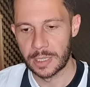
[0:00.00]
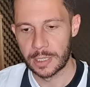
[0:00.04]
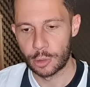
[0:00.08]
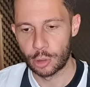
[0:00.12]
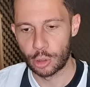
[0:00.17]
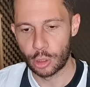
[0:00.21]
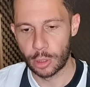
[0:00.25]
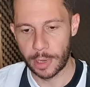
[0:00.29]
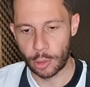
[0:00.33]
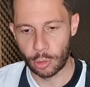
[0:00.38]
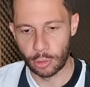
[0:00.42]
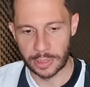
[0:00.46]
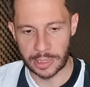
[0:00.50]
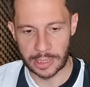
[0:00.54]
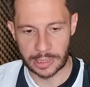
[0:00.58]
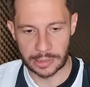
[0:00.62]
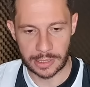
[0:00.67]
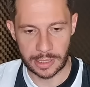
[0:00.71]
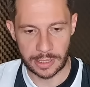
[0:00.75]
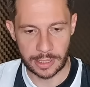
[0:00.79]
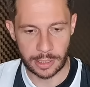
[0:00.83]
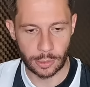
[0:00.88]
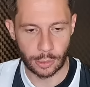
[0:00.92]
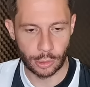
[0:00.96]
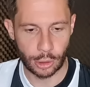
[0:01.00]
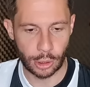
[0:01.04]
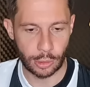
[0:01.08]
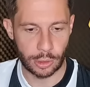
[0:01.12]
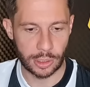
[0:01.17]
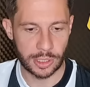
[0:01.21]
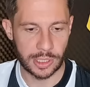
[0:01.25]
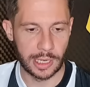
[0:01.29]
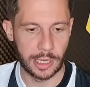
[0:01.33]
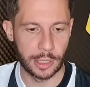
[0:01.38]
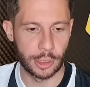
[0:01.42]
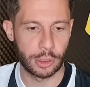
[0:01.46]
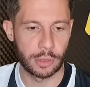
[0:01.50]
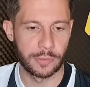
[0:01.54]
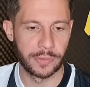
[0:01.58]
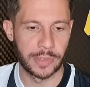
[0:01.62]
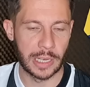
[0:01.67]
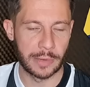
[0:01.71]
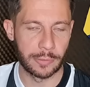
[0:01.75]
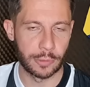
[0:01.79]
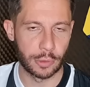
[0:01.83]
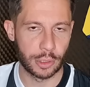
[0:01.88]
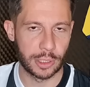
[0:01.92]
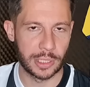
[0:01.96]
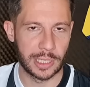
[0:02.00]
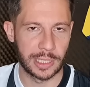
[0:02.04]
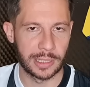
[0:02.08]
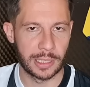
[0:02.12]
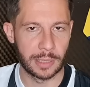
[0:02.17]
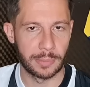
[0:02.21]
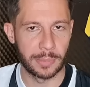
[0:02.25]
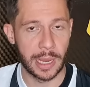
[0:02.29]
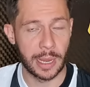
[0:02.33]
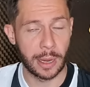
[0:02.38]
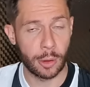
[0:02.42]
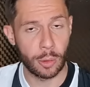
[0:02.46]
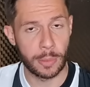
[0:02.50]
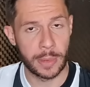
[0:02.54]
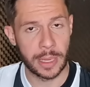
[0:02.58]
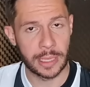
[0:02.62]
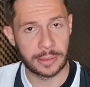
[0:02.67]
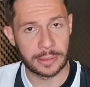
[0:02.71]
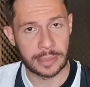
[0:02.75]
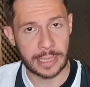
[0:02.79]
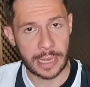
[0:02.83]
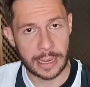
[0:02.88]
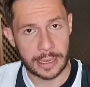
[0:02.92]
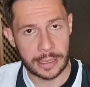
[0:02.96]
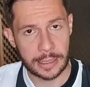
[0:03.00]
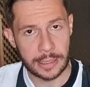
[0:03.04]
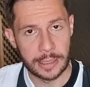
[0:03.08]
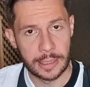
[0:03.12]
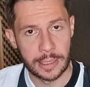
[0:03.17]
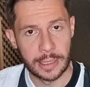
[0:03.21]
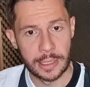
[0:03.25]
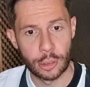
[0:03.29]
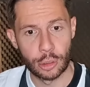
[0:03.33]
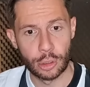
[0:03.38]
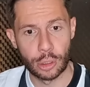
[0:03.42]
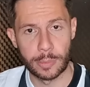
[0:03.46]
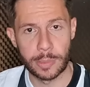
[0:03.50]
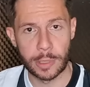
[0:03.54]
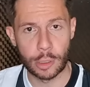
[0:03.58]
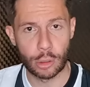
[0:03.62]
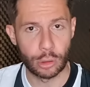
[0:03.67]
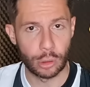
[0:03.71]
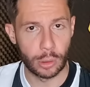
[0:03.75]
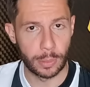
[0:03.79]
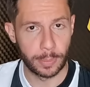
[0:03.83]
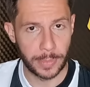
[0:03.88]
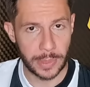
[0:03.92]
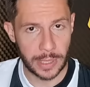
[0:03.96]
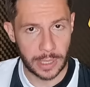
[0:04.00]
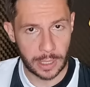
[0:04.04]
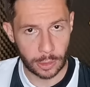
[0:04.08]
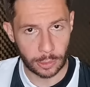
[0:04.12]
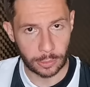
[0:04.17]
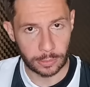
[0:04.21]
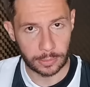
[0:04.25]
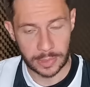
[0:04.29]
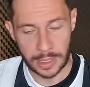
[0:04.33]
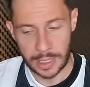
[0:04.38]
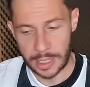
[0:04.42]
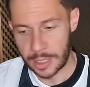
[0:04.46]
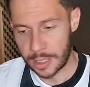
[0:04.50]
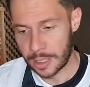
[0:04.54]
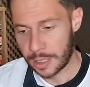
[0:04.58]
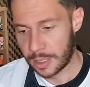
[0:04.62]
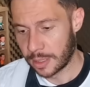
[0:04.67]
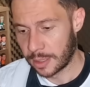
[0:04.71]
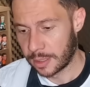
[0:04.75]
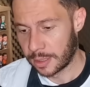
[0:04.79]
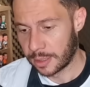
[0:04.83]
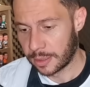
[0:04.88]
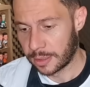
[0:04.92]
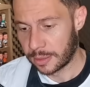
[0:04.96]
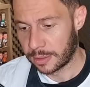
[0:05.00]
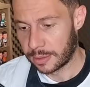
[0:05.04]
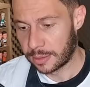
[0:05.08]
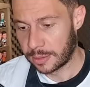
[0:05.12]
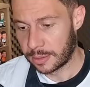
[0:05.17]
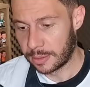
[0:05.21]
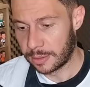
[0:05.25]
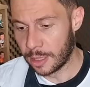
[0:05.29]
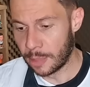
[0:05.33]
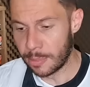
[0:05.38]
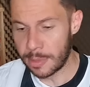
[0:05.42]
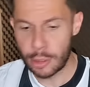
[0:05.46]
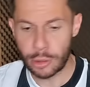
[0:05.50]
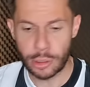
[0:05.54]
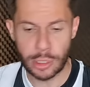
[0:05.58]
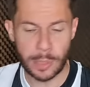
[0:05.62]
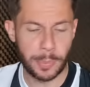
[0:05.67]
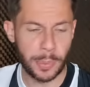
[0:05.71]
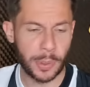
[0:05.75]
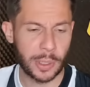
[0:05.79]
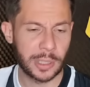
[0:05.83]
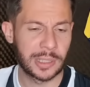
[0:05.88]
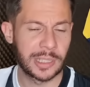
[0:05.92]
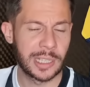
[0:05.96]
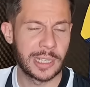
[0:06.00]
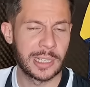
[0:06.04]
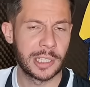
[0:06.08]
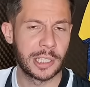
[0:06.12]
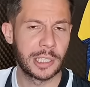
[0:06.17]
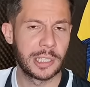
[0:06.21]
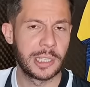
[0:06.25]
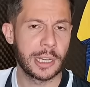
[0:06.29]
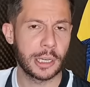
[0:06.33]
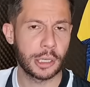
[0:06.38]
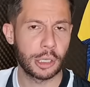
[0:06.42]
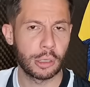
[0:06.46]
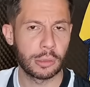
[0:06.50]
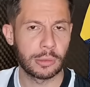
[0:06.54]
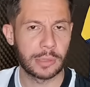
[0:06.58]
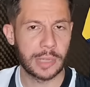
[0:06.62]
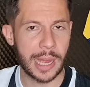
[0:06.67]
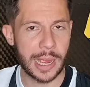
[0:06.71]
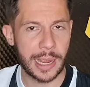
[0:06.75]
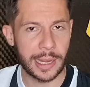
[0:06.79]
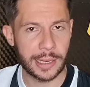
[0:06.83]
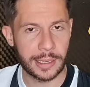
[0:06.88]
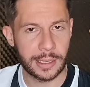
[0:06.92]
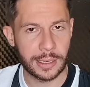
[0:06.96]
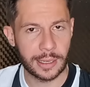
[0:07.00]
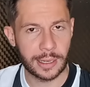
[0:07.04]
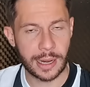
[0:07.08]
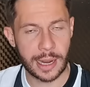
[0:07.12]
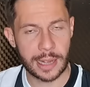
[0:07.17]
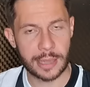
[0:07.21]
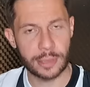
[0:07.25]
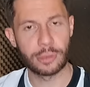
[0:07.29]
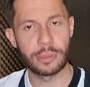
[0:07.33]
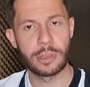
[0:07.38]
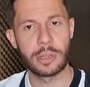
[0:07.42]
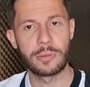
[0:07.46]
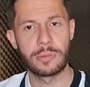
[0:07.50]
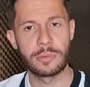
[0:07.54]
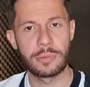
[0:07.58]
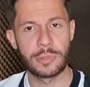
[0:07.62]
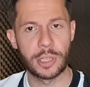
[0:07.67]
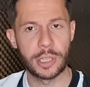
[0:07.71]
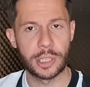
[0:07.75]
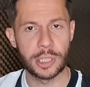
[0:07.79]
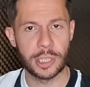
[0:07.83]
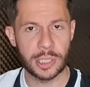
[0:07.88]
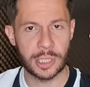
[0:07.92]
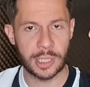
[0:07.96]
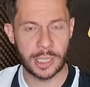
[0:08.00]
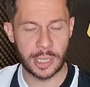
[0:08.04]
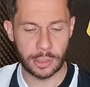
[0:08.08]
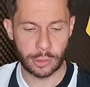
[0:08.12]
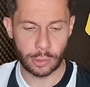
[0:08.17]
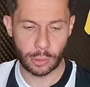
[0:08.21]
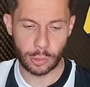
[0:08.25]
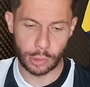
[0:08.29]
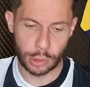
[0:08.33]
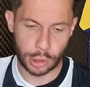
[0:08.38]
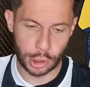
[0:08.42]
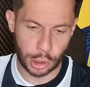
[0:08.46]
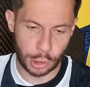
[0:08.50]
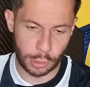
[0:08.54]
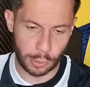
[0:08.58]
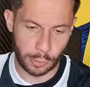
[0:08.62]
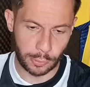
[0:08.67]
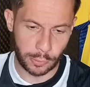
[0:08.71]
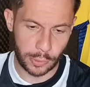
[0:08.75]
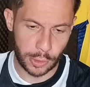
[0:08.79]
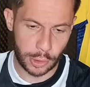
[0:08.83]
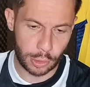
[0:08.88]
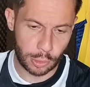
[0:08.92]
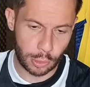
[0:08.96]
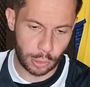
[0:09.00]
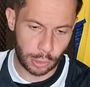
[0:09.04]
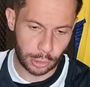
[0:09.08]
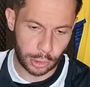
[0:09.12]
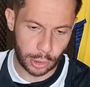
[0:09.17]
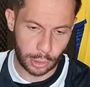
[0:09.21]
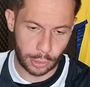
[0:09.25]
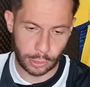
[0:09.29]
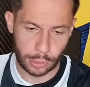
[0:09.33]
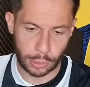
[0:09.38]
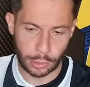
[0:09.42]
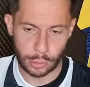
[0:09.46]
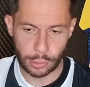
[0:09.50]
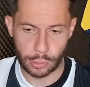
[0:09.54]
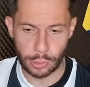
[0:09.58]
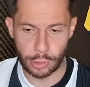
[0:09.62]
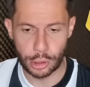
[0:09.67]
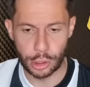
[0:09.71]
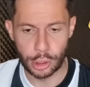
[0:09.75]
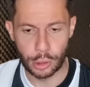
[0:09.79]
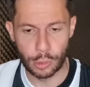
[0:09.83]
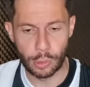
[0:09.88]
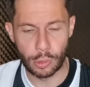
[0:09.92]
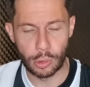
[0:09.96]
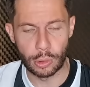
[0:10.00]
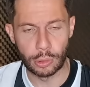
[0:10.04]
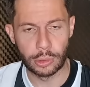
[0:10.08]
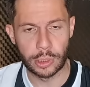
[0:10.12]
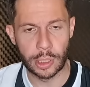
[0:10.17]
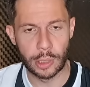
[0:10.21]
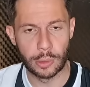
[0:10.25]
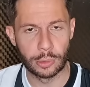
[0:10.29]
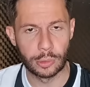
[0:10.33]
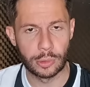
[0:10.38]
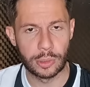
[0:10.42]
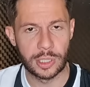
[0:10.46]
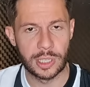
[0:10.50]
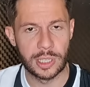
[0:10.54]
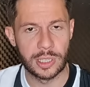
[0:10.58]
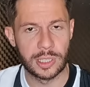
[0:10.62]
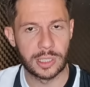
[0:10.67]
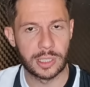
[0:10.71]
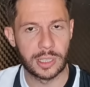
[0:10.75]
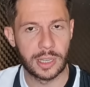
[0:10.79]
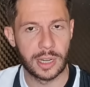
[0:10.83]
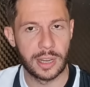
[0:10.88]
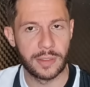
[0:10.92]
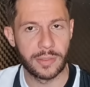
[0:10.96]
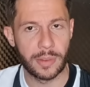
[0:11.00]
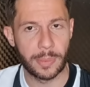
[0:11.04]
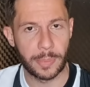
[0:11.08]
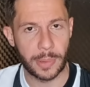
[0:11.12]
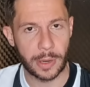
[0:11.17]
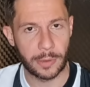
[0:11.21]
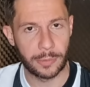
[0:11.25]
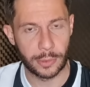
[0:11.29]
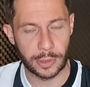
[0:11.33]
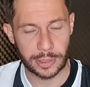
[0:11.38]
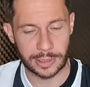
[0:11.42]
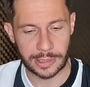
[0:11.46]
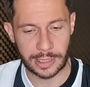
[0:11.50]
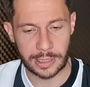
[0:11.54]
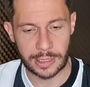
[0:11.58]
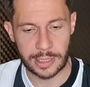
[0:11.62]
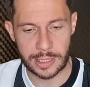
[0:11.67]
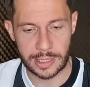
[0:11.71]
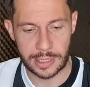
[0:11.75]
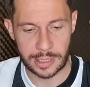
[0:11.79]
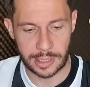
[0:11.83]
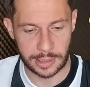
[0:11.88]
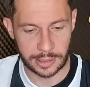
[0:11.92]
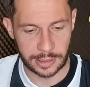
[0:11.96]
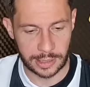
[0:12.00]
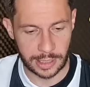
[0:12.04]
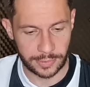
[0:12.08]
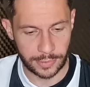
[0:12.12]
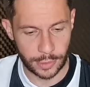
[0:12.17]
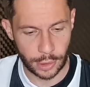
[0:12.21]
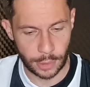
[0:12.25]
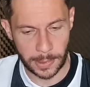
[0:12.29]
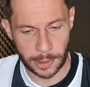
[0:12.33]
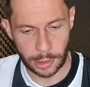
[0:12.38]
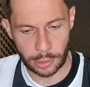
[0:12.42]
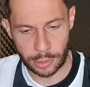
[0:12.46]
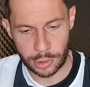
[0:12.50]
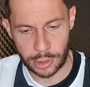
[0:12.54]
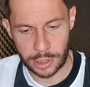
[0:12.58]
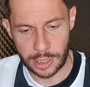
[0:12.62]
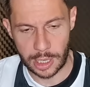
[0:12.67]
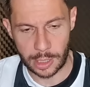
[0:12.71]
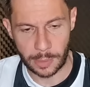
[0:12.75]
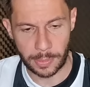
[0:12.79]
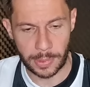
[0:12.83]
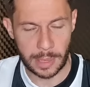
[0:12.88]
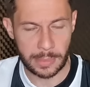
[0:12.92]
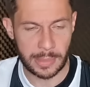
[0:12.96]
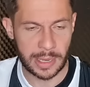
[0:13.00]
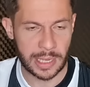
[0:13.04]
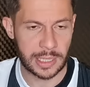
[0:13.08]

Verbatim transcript: sobre a contratação. Já gostaria de convidar você também a comentar sobre a sua opinião. Não menos importante, deixa o like. Caso não seja inscrito, curtiu o vídeo, conteúdo, curtiu o conteúdo, se inscreva para fortalecer, tá? Vídeo patrocinado pela